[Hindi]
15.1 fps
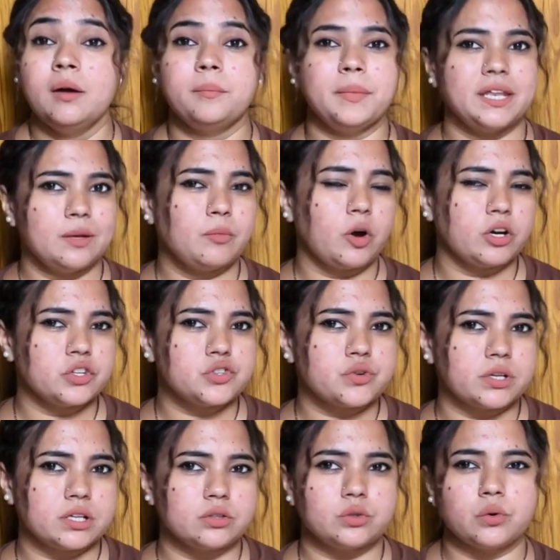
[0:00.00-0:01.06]
मेरी बॉडी जो
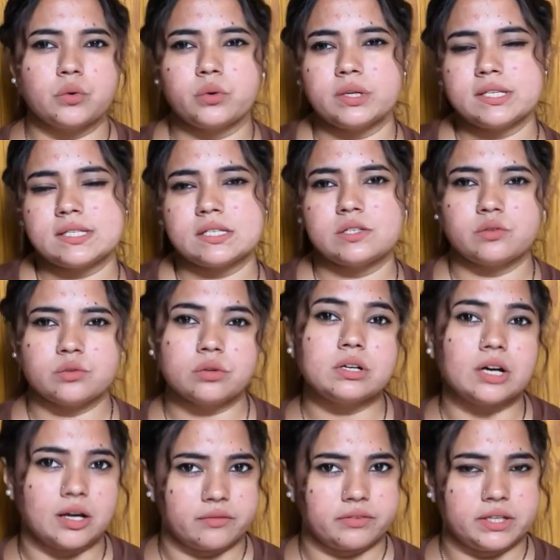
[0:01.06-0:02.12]
है ना थोड़ी सी यू नो
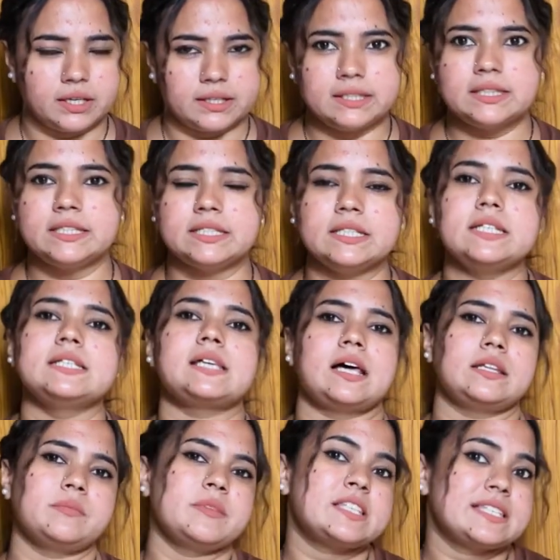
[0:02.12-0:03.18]
करवी है इतनी
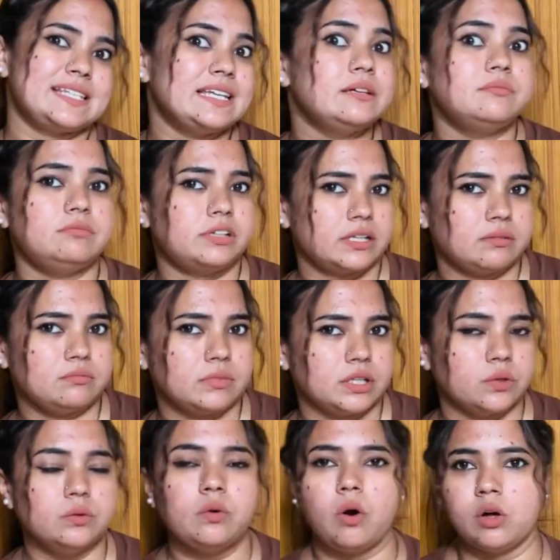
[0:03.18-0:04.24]
ज्यादा मैं स्लिम ट्रिम नहीं हूँ